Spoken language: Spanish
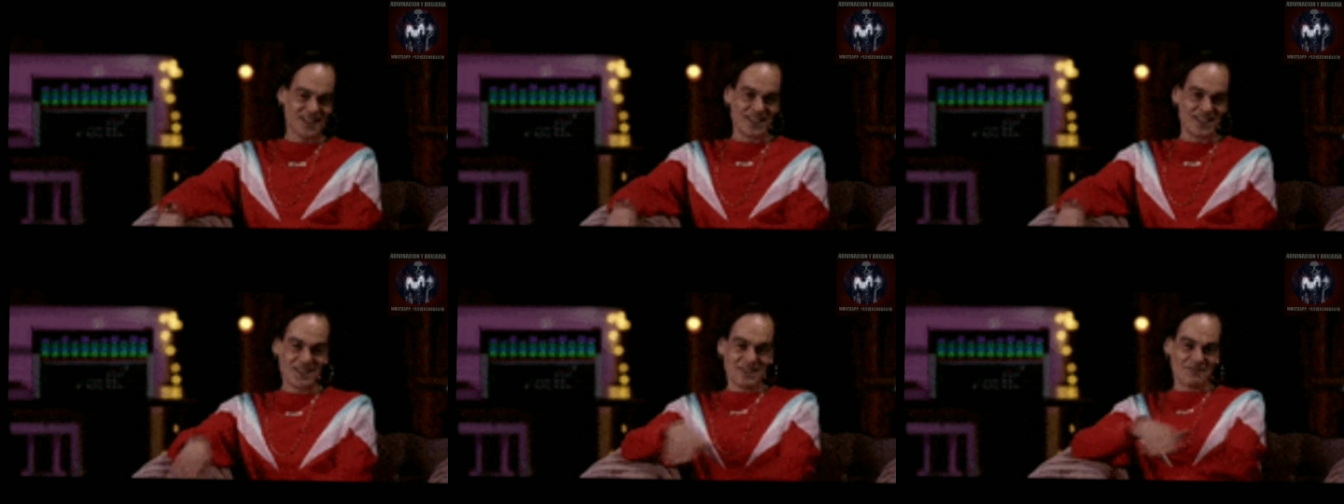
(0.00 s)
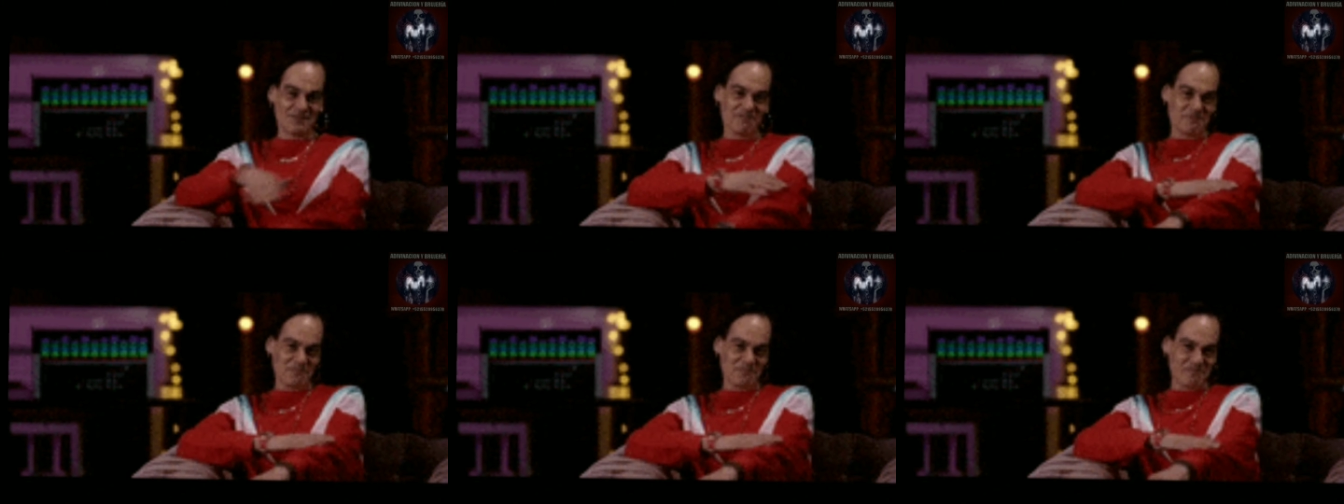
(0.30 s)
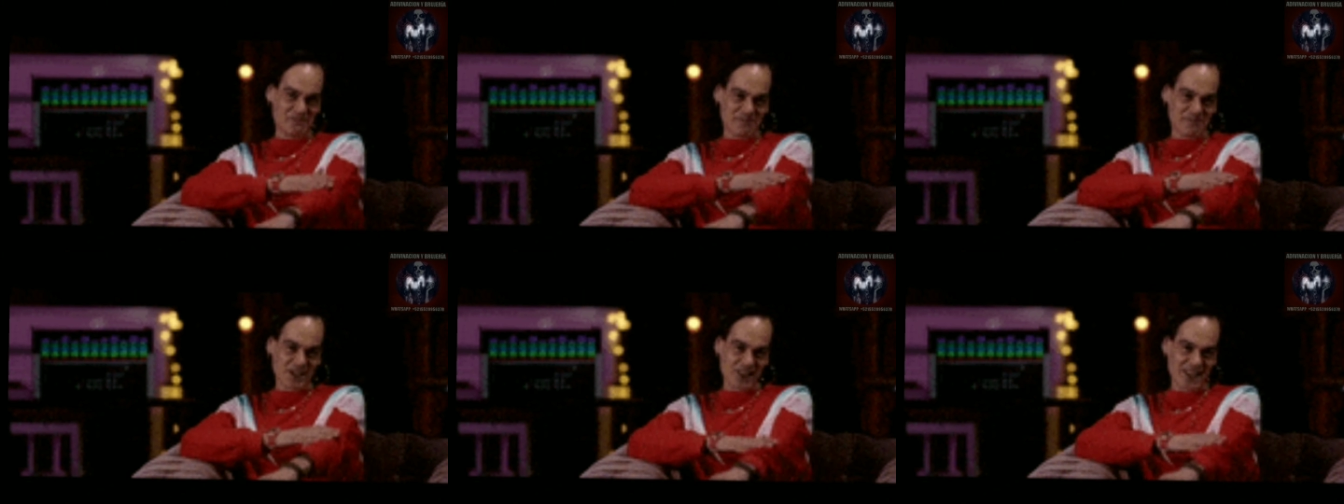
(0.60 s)
Si
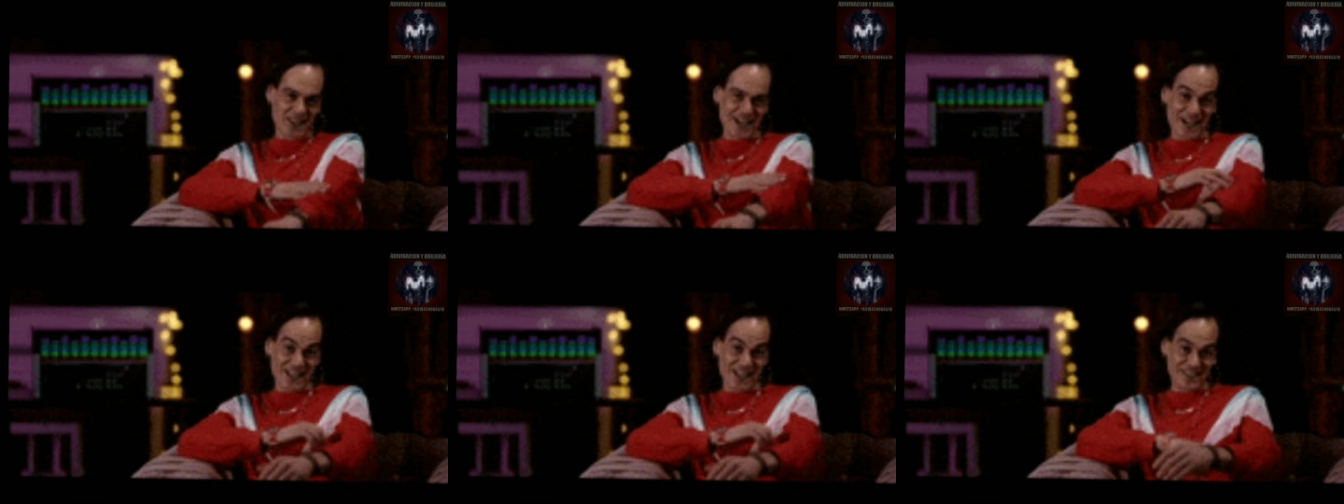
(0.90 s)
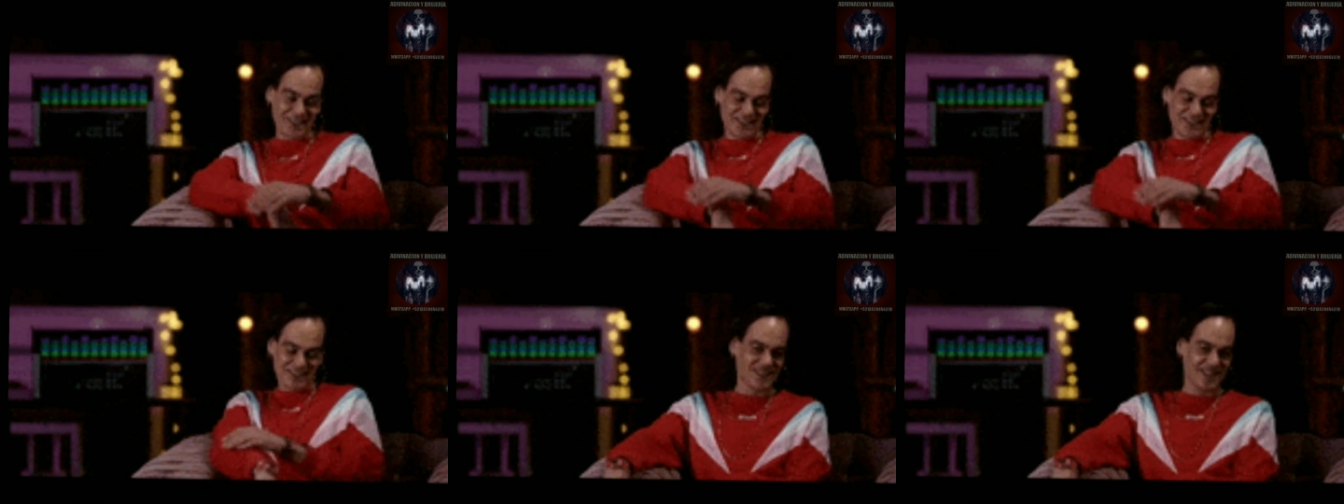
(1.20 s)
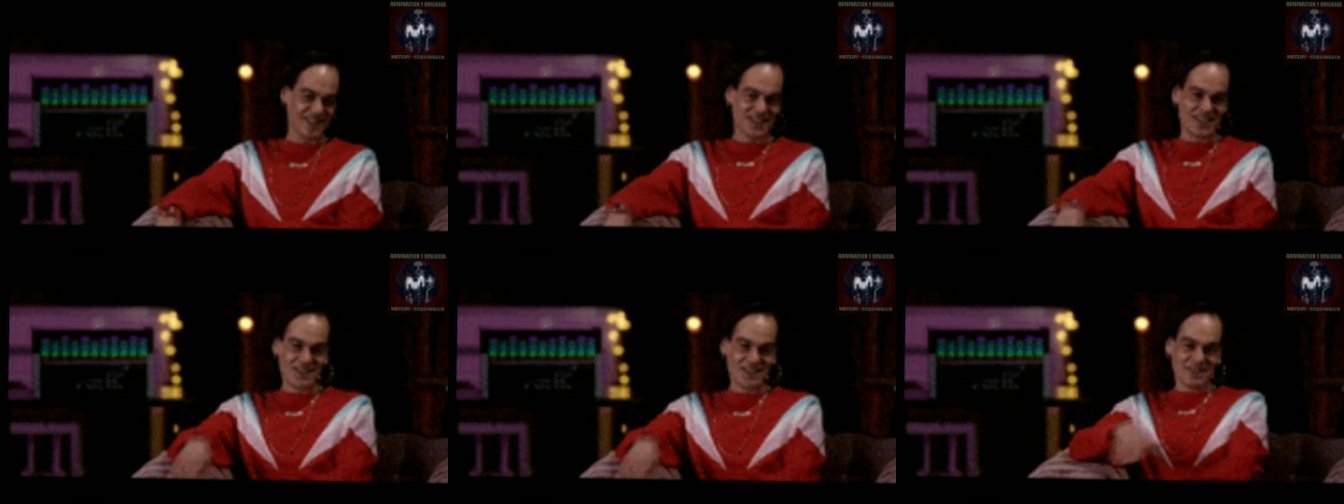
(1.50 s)
eso sucede con
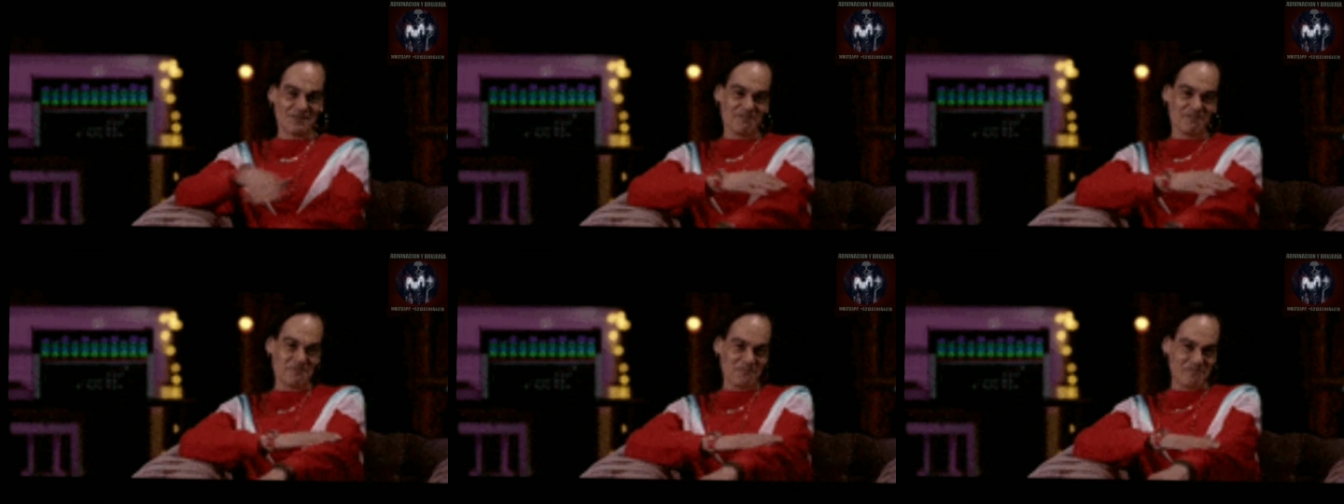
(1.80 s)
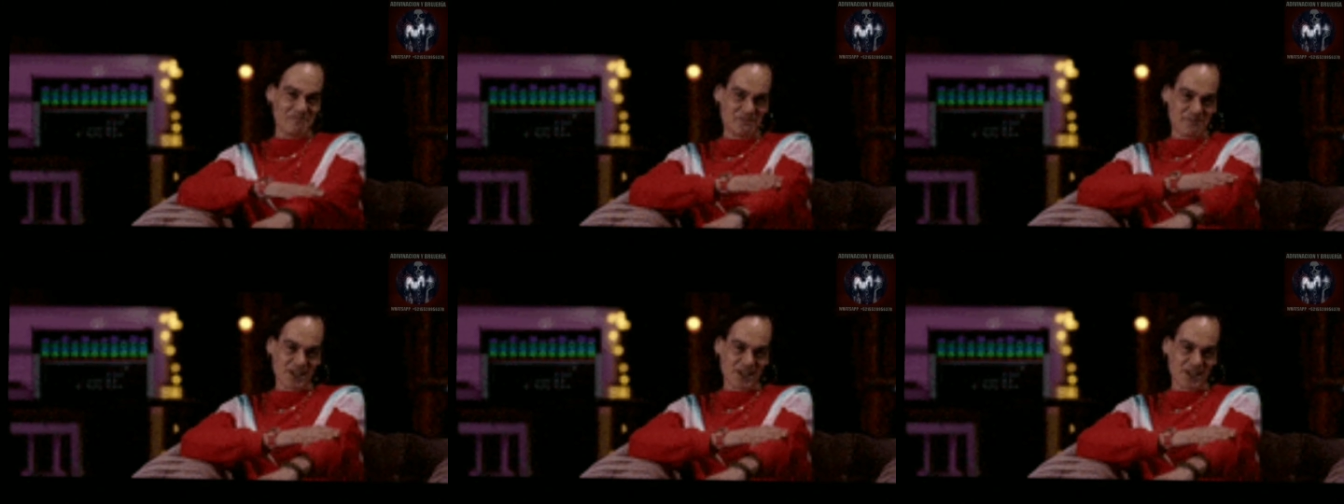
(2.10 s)
frecuencia